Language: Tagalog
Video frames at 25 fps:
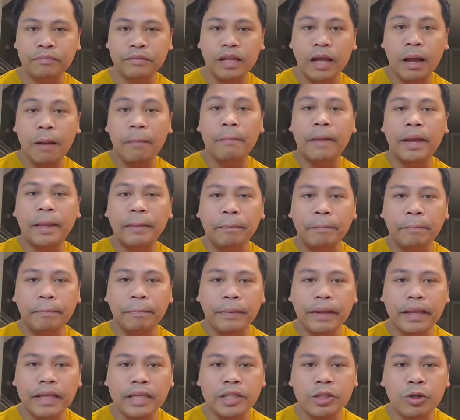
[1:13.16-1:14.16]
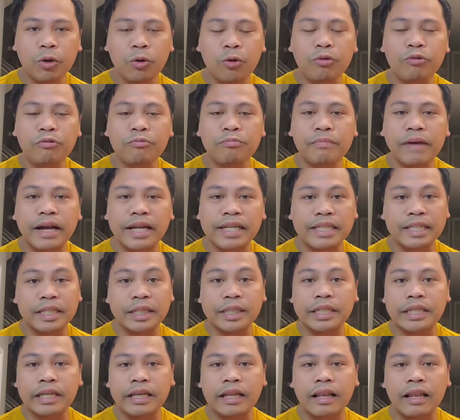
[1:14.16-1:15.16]
may peace of mind
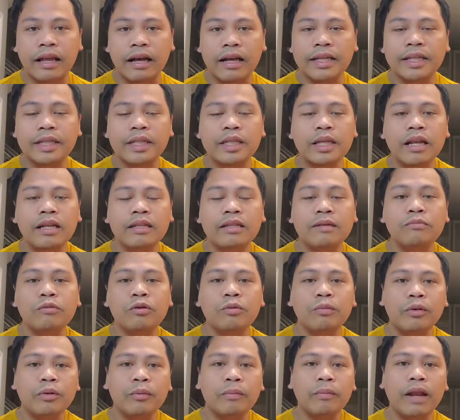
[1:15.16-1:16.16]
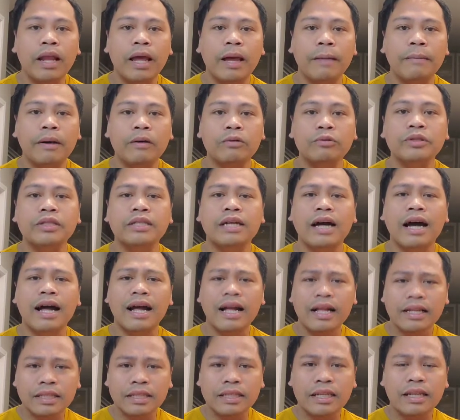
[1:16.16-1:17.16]
sila. Hindi sila namumroblema kung
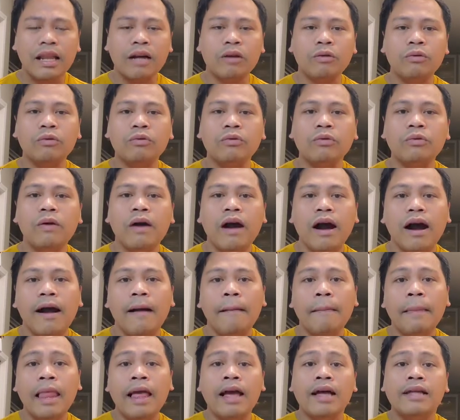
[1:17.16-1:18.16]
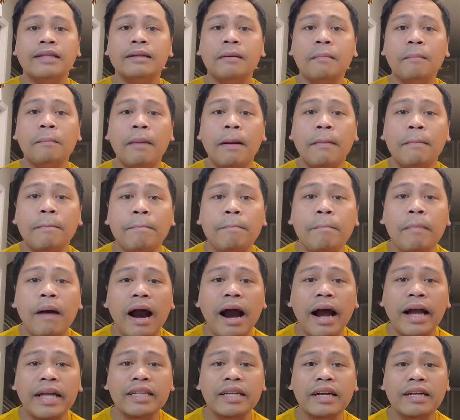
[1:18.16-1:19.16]
saan sila kukuha ng
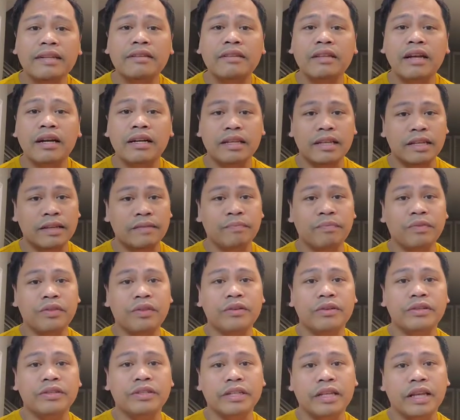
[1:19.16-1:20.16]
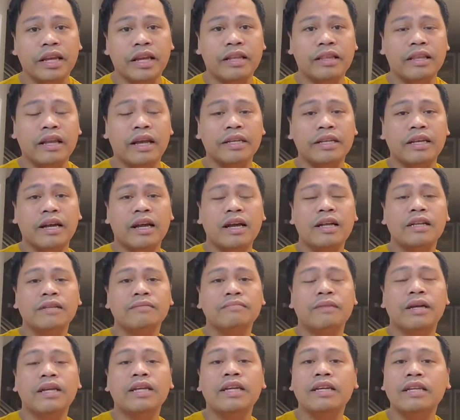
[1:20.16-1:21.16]
pambayad ng internet. Ayan,
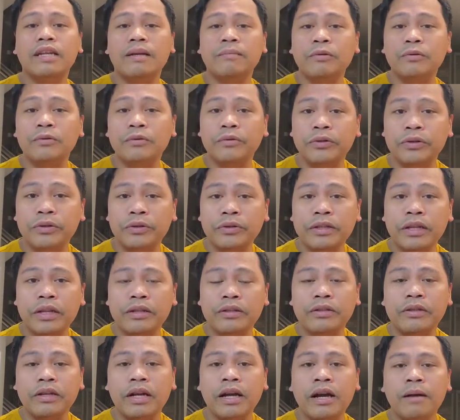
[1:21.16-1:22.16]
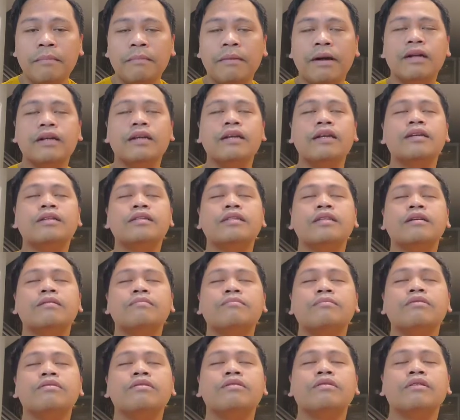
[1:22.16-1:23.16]
mahirap po yun. Ano, paggising
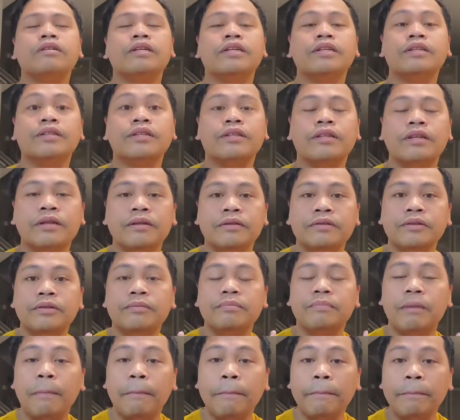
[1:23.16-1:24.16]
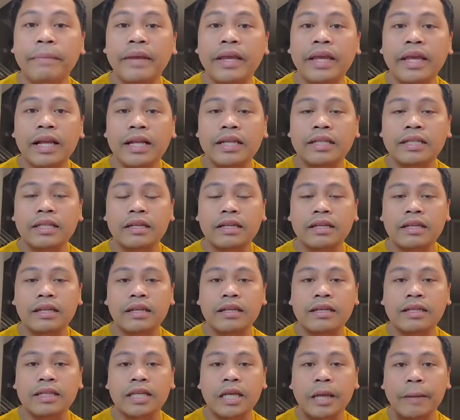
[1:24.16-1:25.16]
mo, in, yung pambilis ang
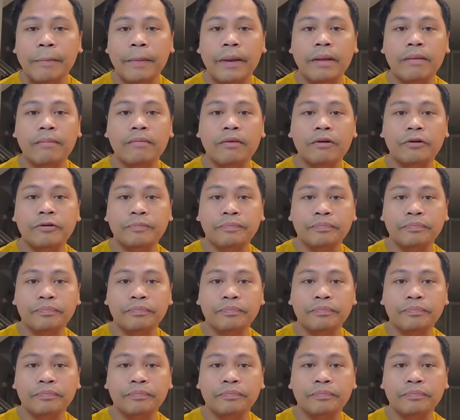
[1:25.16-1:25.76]
iisipin mo